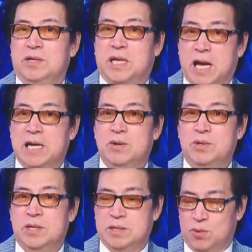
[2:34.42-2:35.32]
coi như thầy
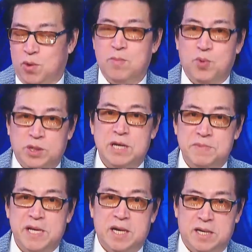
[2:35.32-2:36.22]
luôn đó của ông
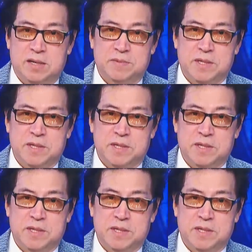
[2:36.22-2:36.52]
Putin bây giờ đó